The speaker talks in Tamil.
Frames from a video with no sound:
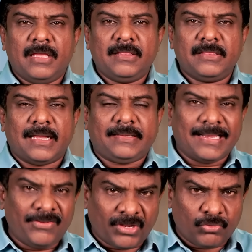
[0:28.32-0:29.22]
இந்த
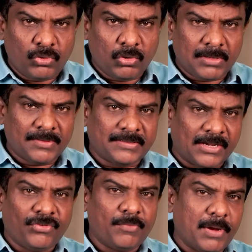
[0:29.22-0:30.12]
டென்ஷன் உள்ளுக்குள்ளே அந்த
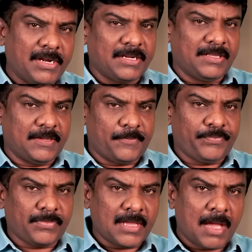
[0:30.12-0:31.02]
டென்ஷன் போயிட்டுருக்குது
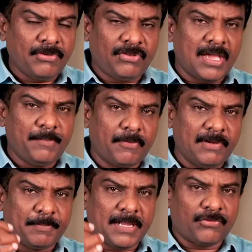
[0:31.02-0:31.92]
அமித்ஷா இப்போ
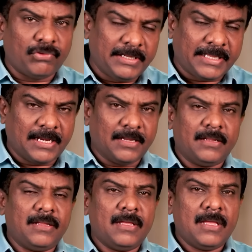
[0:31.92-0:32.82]
வெளிப்படையாக சொல்லிட்டாரு
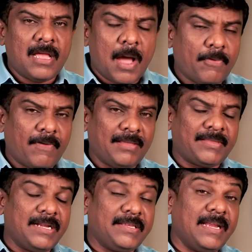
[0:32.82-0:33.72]
அப்போ வயசு
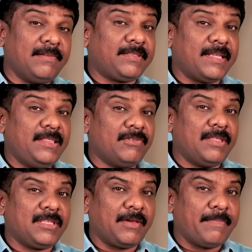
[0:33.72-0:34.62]
அடிச்சு எழுபத்தைந்து
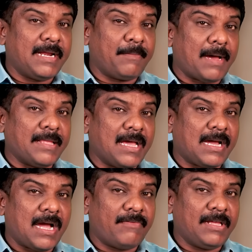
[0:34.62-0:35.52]
வயதுக்கு மேலே
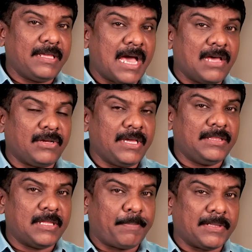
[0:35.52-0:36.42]
பாஜகவில் யாருக்கும்
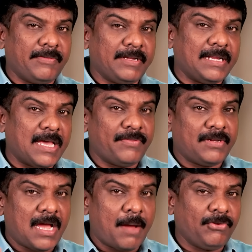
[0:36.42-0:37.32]
எந்த பதவியும்
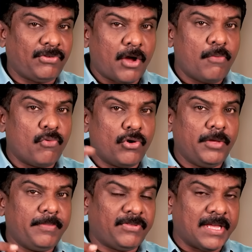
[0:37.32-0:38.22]
கிடையாதுன்னு அமித்ஷாவும்
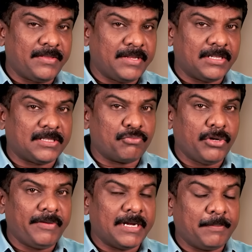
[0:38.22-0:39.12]
மோடியும் சேர்ந்து எடுத்த
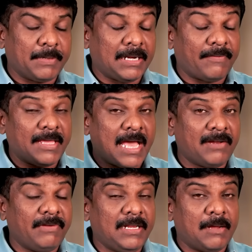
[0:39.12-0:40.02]
முடிவின் அடிப்படையில் தான்
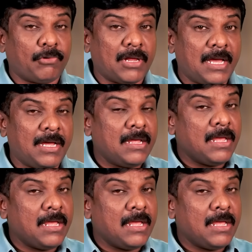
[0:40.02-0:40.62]
யார் வெளியில் போனால்